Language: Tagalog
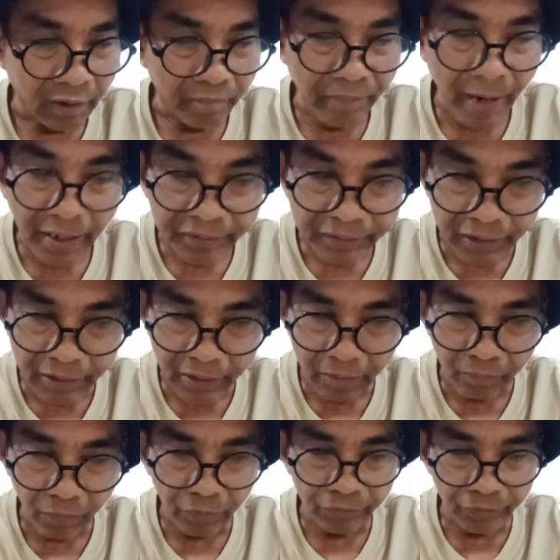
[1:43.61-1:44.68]
parte
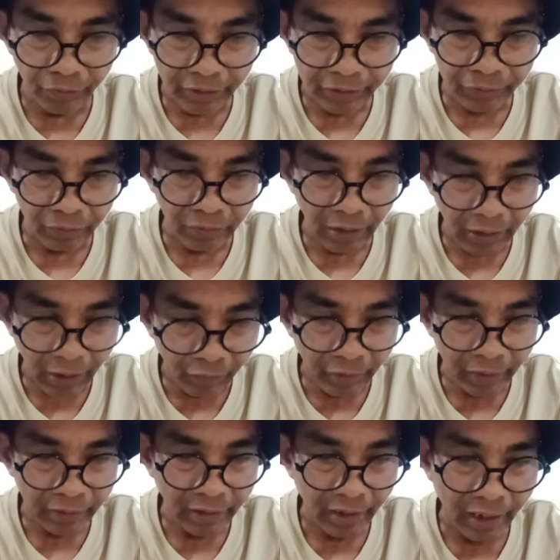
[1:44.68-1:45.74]
ng mundo ito
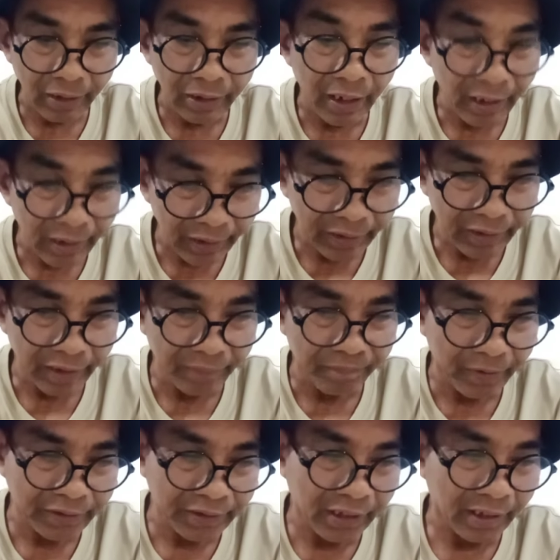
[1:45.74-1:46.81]
gagawin hanggang hindi
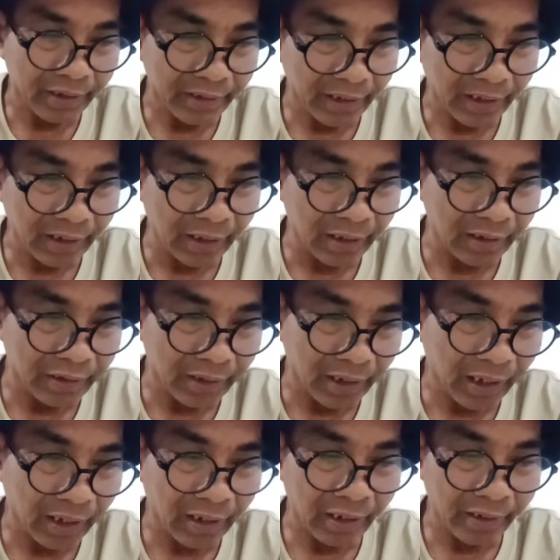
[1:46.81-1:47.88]
pa sila nak-
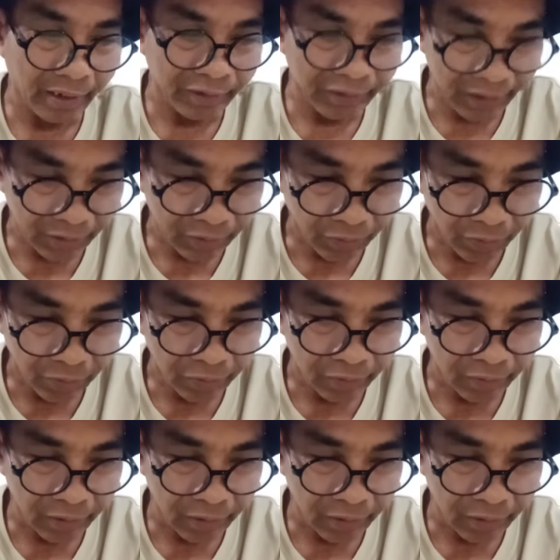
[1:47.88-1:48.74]
nakakarating doon.